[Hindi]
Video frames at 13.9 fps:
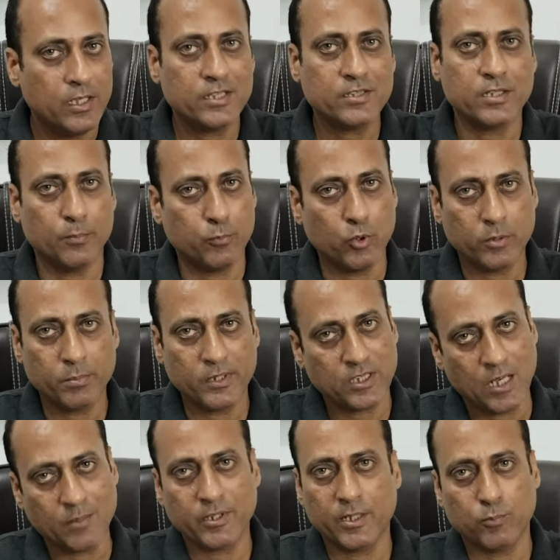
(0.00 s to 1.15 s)
इस रिपोर्ट में
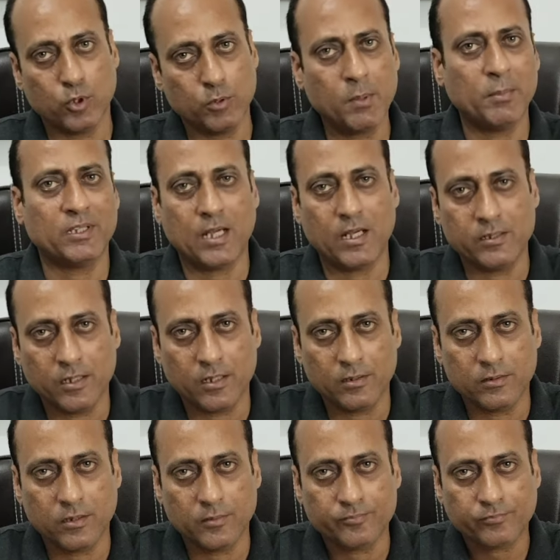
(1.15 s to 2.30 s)
शाम की रिपोर्ट में बताया जा रहा
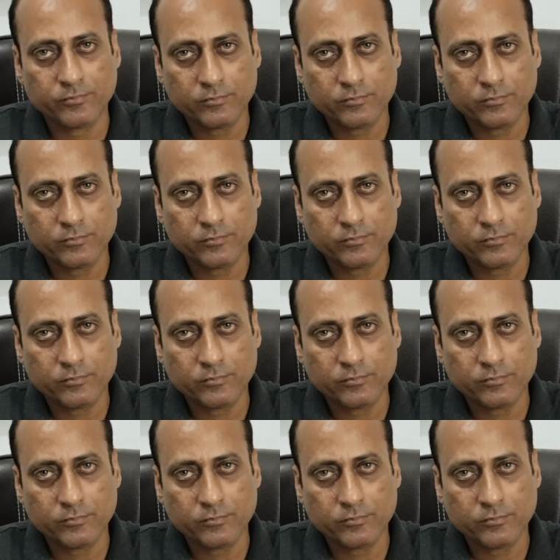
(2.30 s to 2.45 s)
था